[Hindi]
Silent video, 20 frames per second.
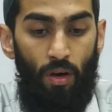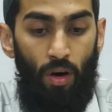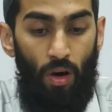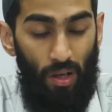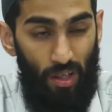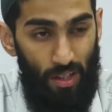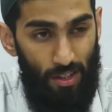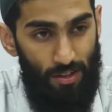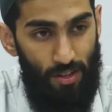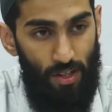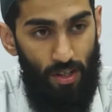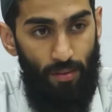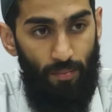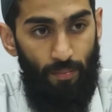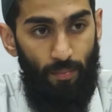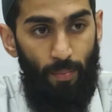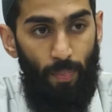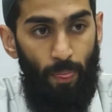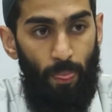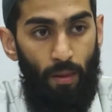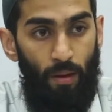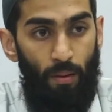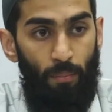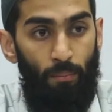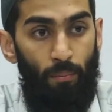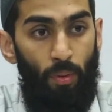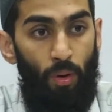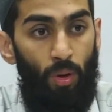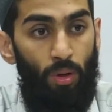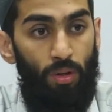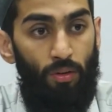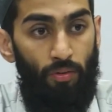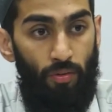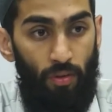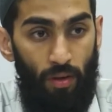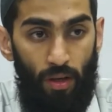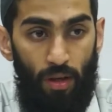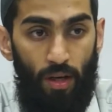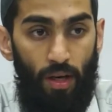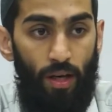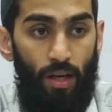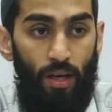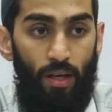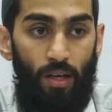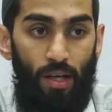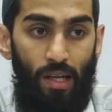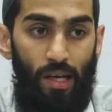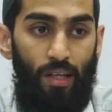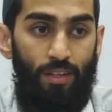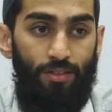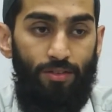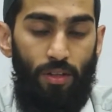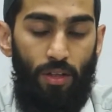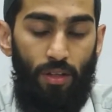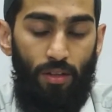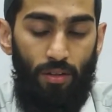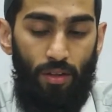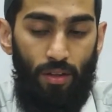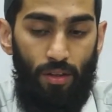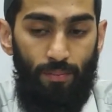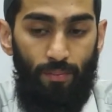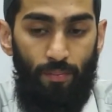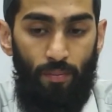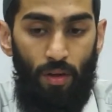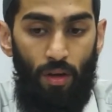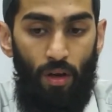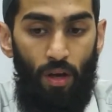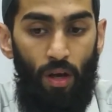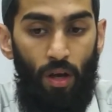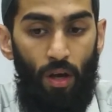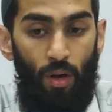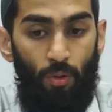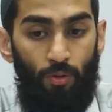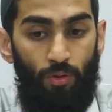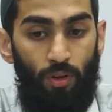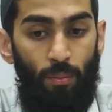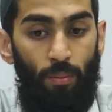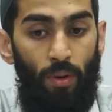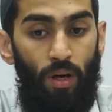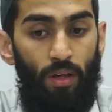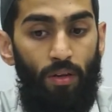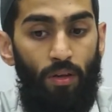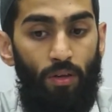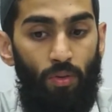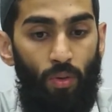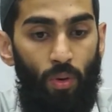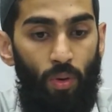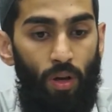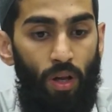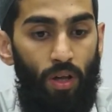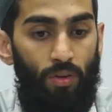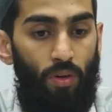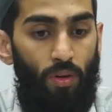ऑनेस्ट है बहुत फेयर है डीलिंग्स के अंदर उसके बाद रसूलुल्लाह